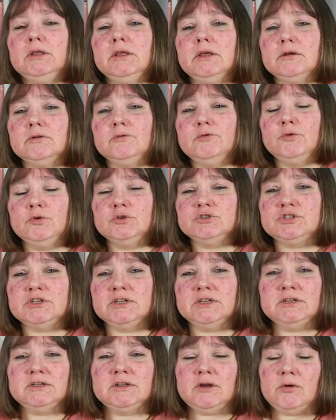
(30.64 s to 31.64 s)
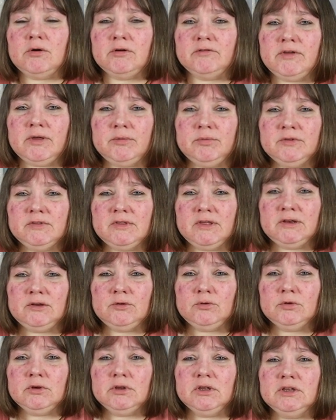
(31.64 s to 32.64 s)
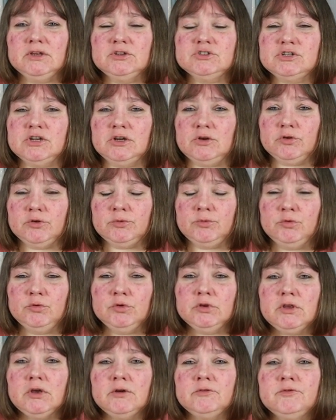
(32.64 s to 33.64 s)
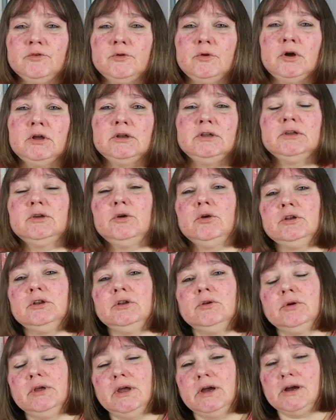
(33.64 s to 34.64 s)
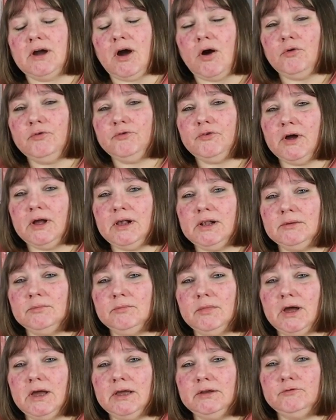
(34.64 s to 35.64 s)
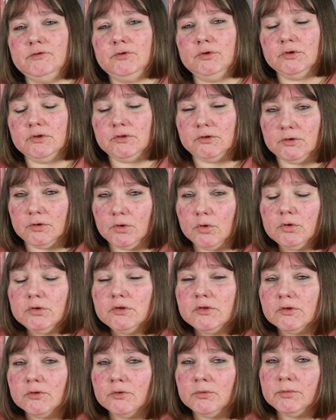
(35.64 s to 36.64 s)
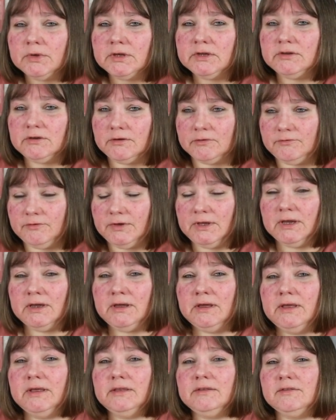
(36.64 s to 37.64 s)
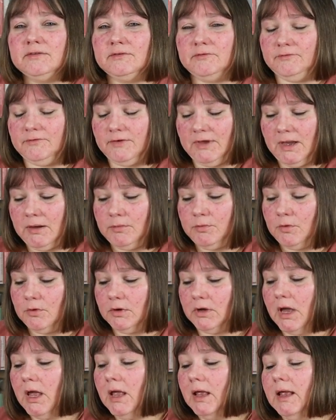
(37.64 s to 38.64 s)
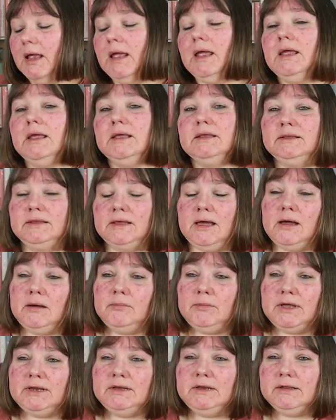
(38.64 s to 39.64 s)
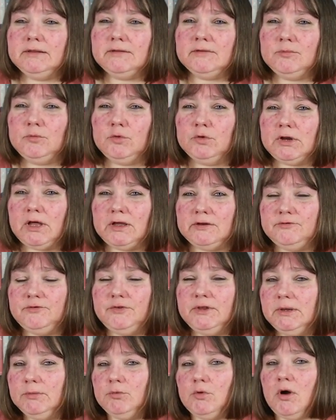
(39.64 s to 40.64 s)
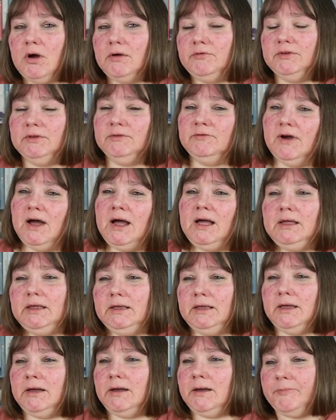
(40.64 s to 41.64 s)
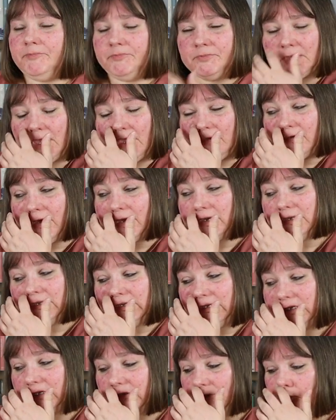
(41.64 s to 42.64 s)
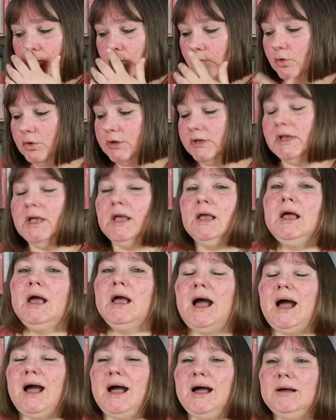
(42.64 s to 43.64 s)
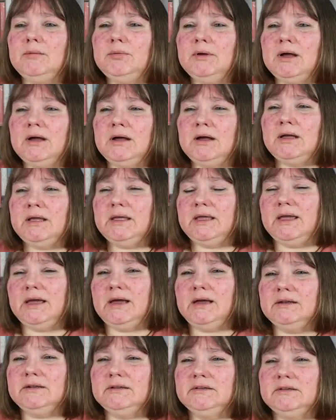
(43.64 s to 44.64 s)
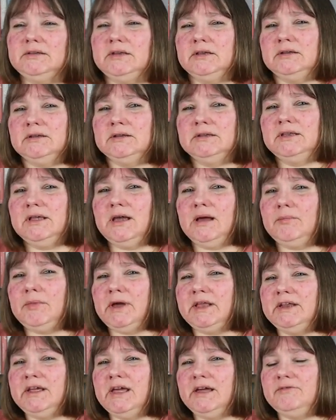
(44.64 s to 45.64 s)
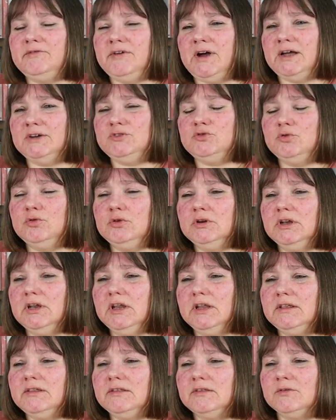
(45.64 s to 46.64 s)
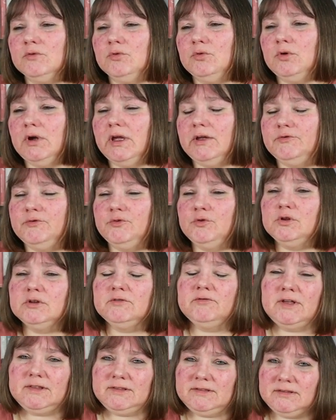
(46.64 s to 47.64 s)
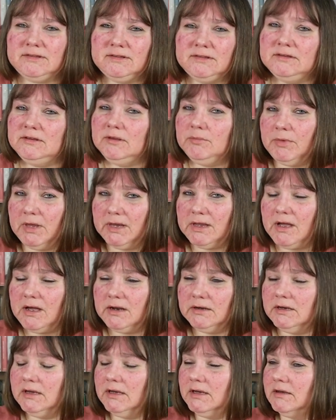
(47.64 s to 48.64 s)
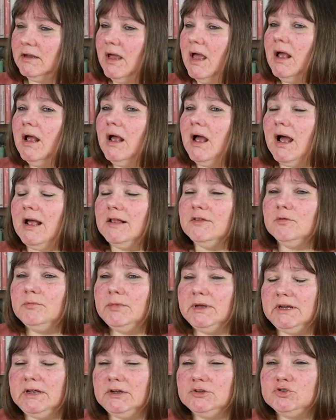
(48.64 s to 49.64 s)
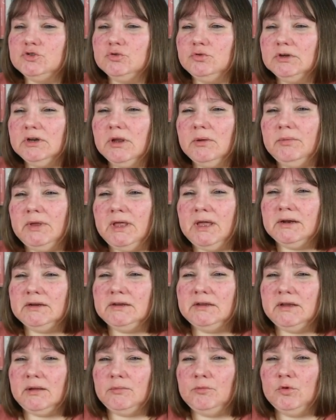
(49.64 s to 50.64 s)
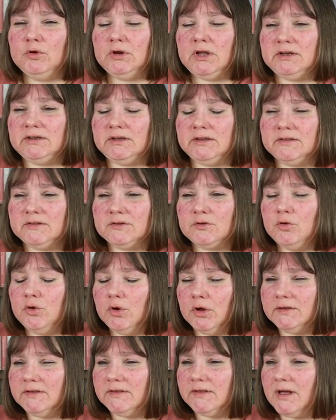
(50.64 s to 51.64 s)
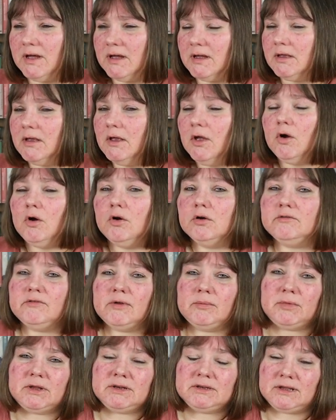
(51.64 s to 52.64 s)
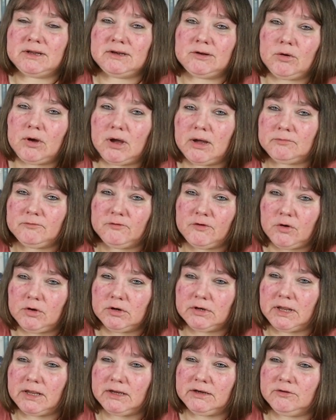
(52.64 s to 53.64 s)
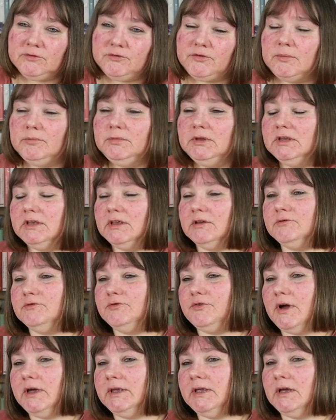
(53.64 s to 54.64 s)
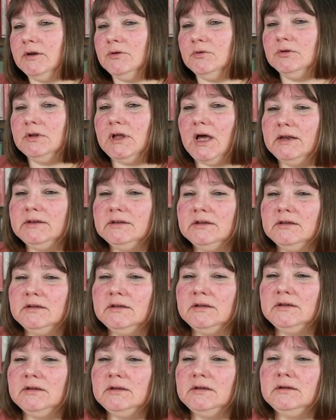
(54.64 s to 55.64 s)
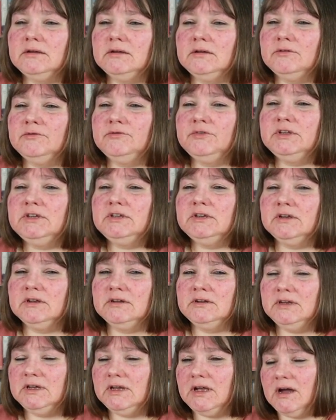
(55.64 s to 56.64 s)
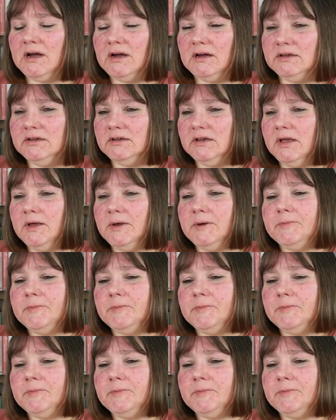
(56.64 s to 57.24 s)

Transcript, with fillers: Irgendwo steht Dauerwerbesendung. Ich stelle euch Bücher vor, die könnten euer Kaufverhalten beeinflussen und somit wäre es Werbung. Ja, mein Lesemonat Februar, wie war er? Er war richtig gut, aber er hat ja meine Erwartungen nicht so erfüllt, was die Menge angeht. Also man hat schon gemerkt, der Monat ist kürzer und wenn man dann noch am Wochenende Familienfeiern und andere äh, wichtige Dinge hat,